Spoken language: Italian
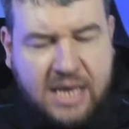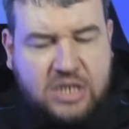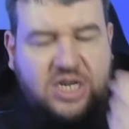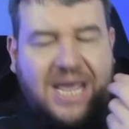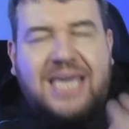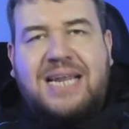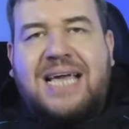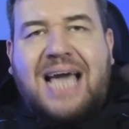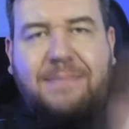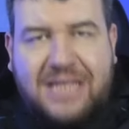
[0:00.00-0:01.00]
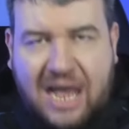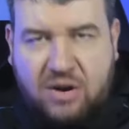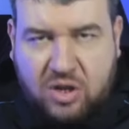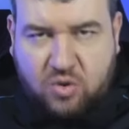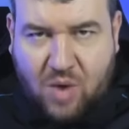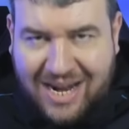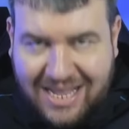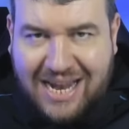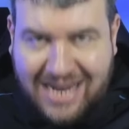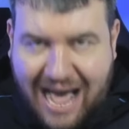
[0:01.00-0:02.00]
C'è il capitano attuale
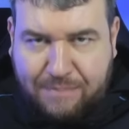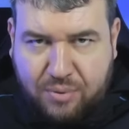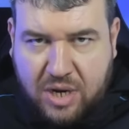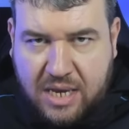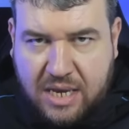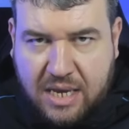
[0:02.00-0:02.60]
del Napoli